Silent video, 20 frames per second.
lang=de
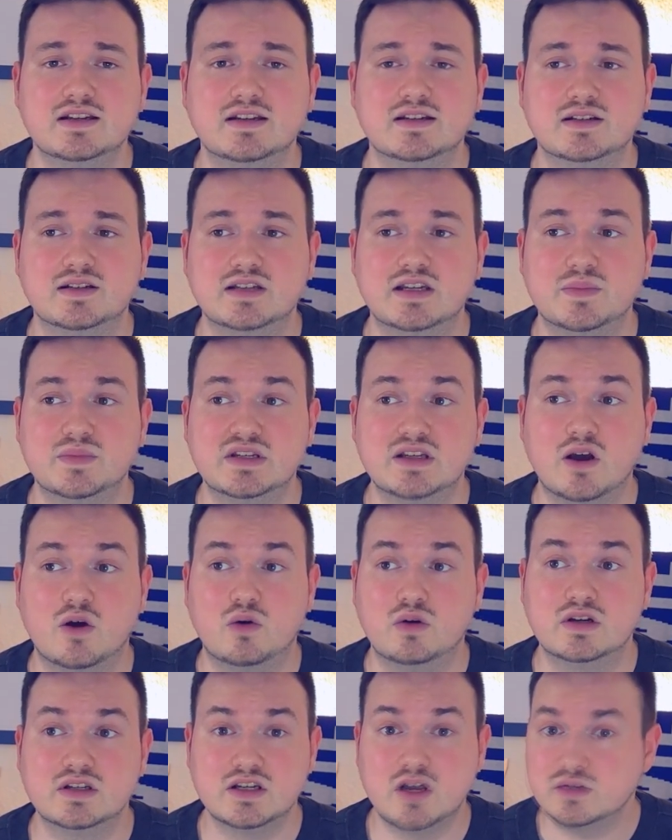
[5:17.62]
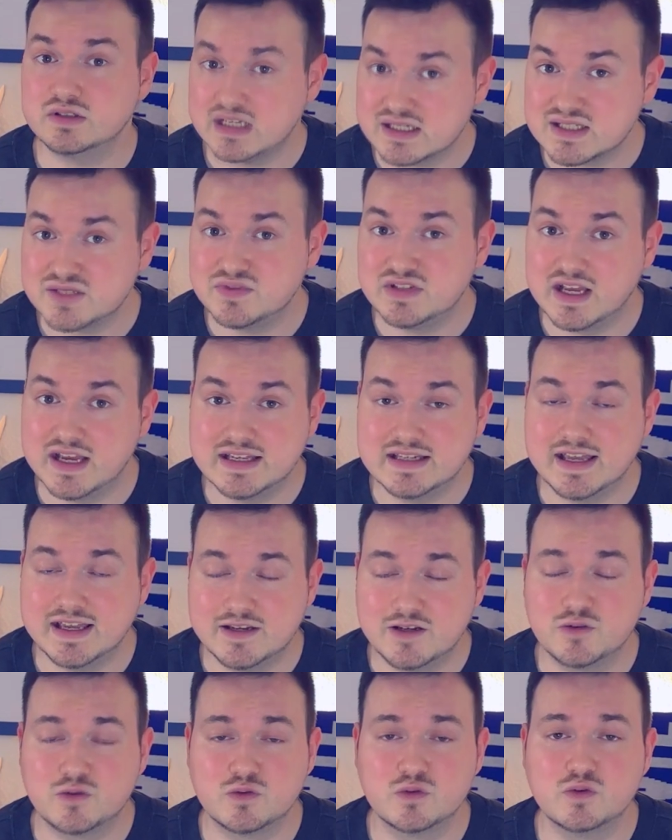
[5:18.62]
äh, damit auch genau das wieder in
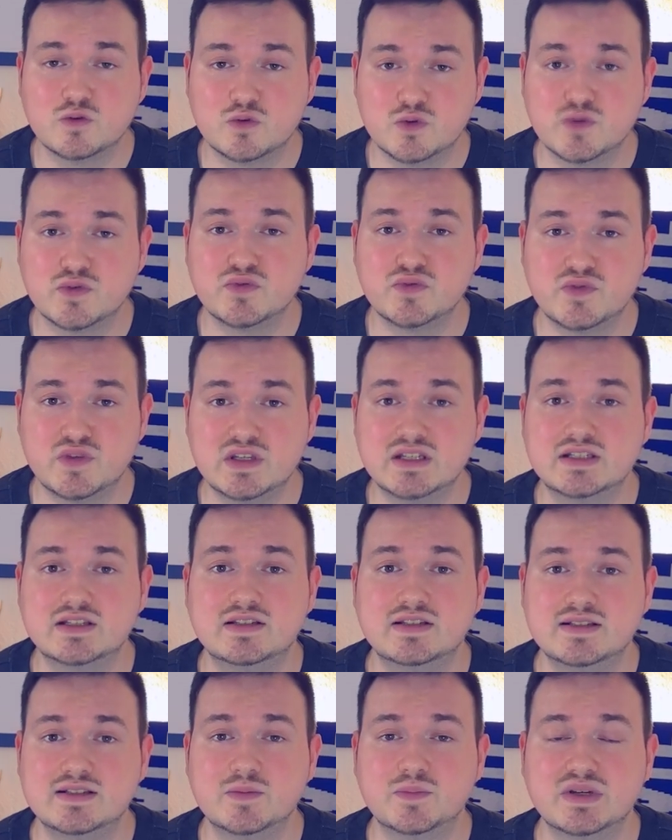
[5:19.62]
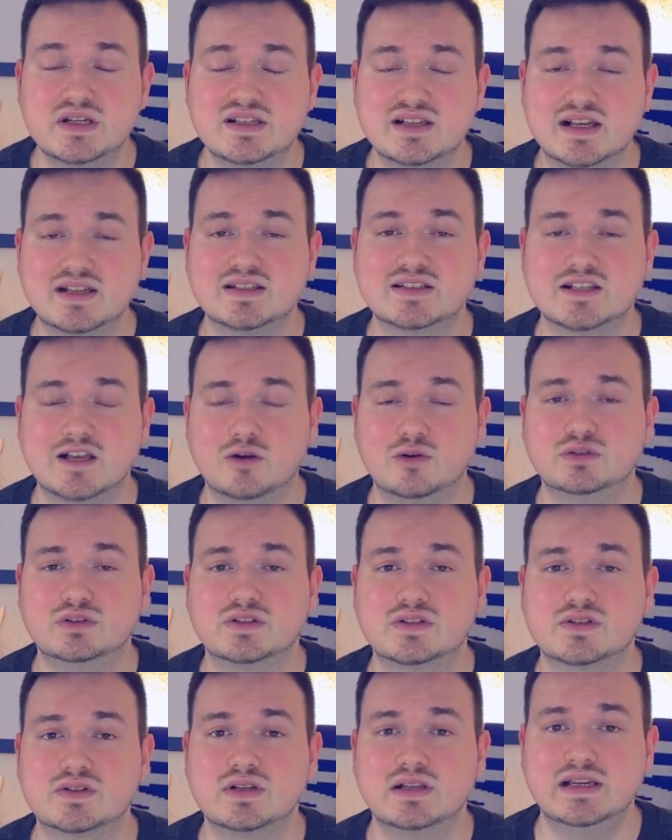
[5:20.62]
Erinnerung gerufen wird, diese Brisanz auch
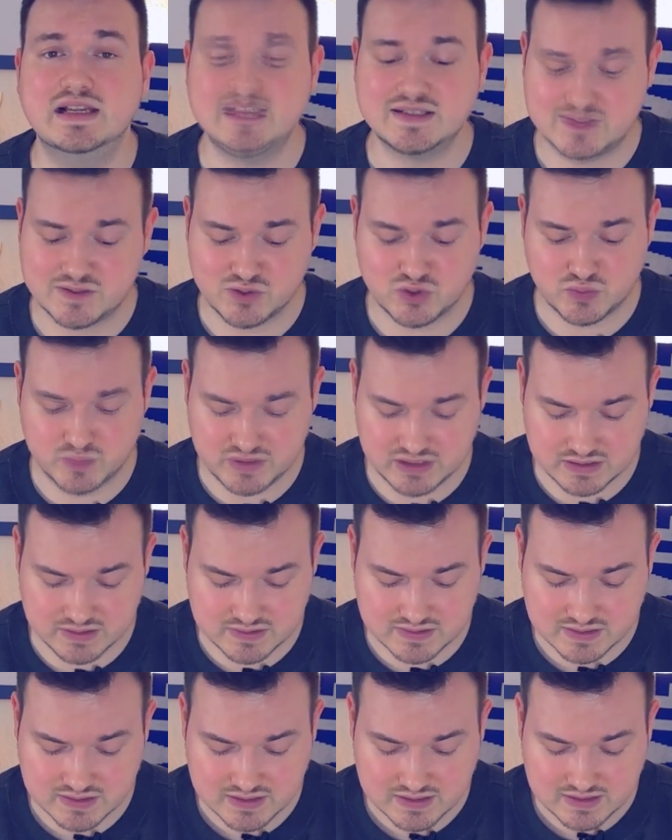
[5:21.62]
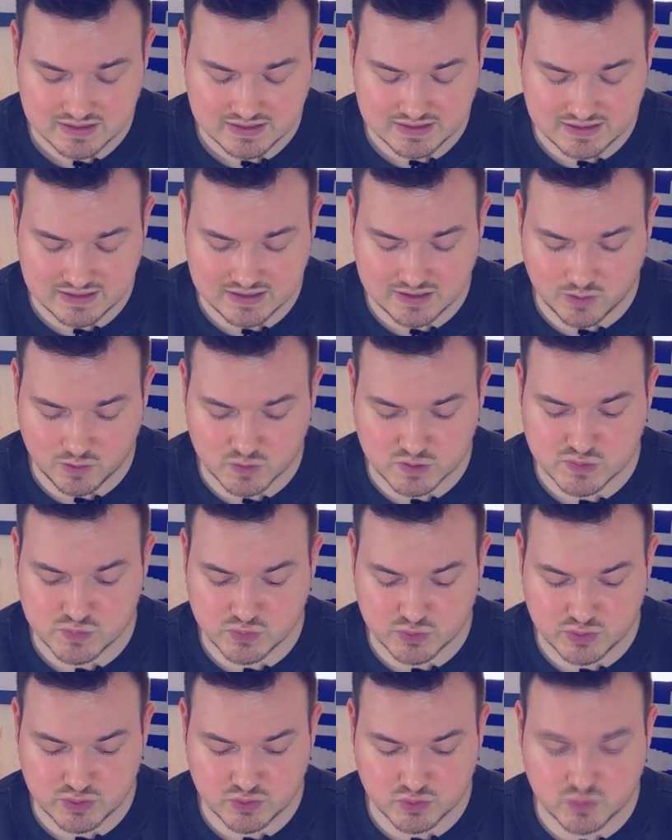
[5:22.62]
des letzten Spieles gegen
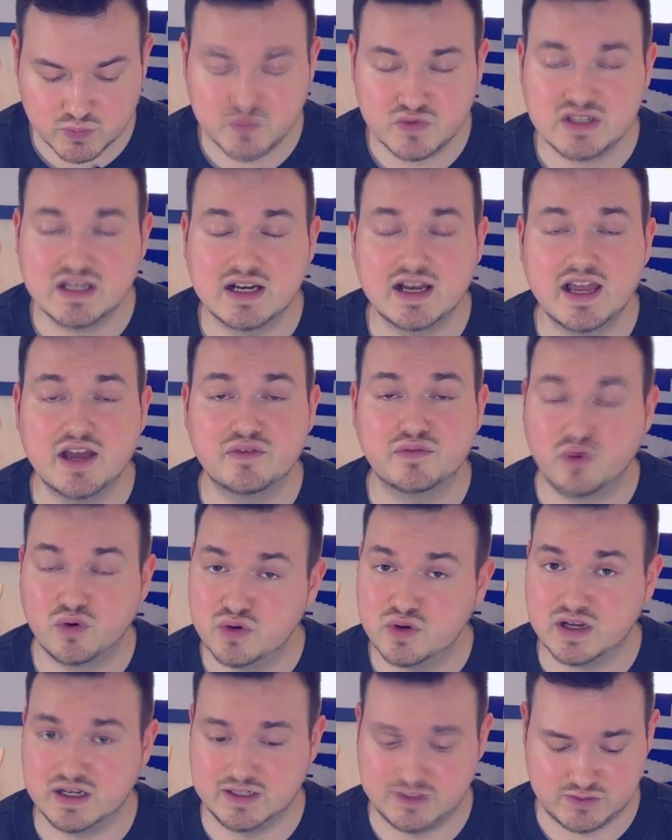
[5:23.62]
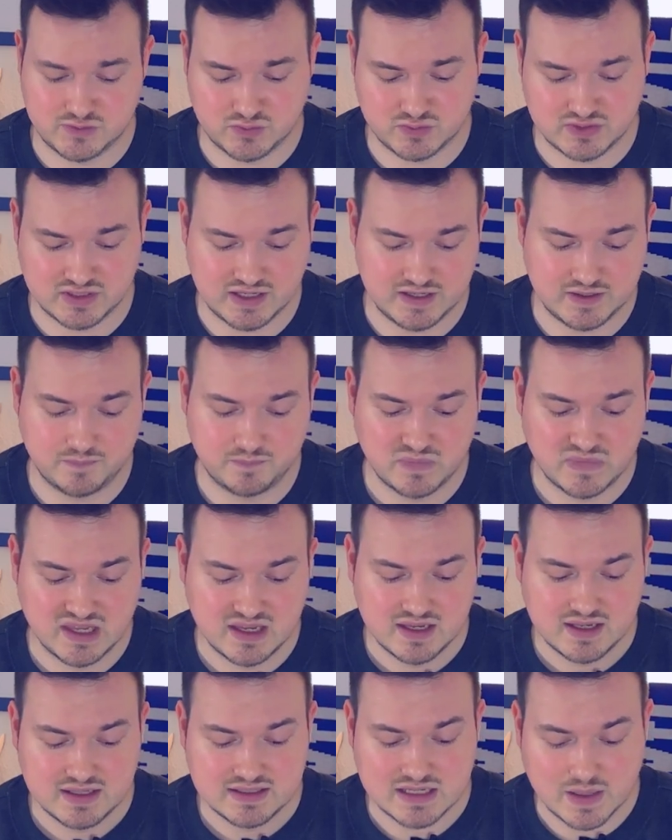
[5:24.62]
Augsburg, um wieder erfolgreich zu sein.
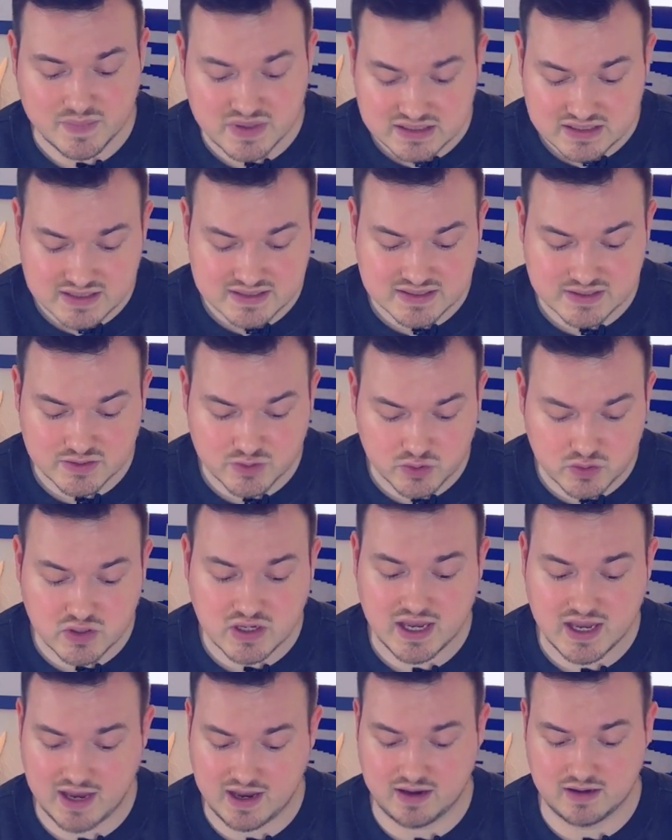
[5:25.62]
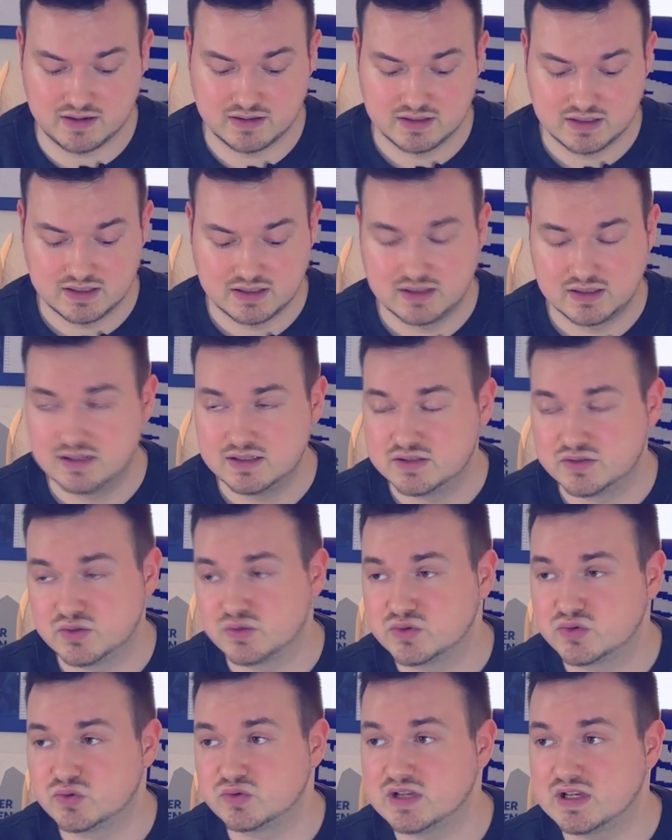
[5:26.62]
Damit diese Rückkehr
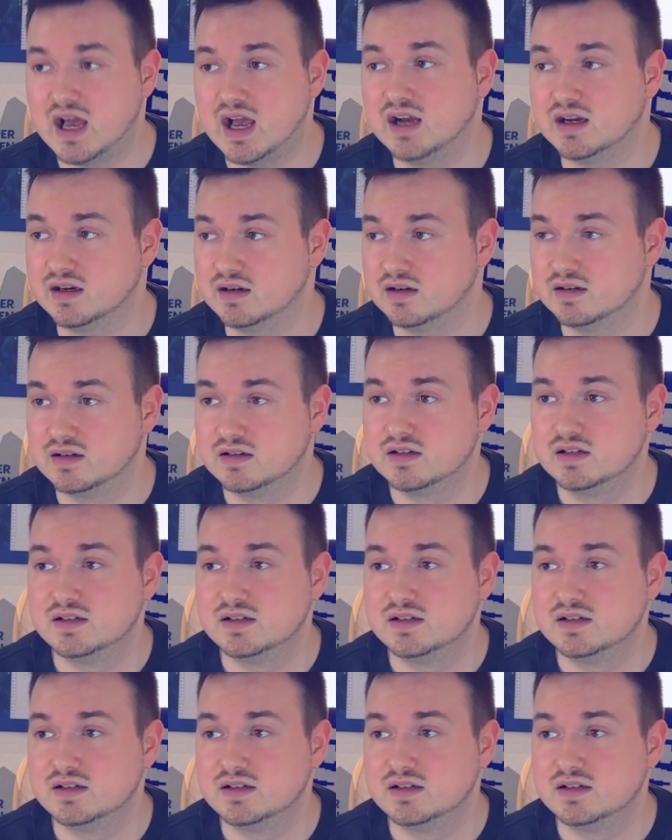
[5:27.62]
sozusagen